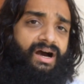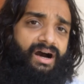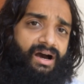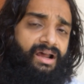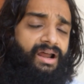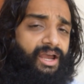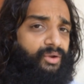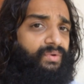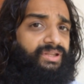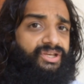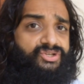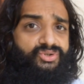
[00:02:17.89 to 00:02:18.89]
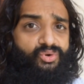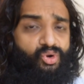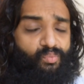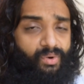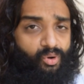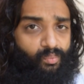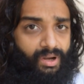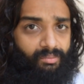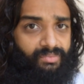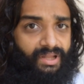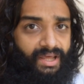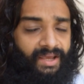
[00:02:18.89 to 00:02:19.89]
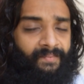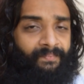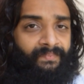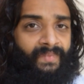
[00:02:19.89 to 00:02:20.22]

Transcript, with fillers: हर आयुर्वेद के स्टोर पर उपलब्ध है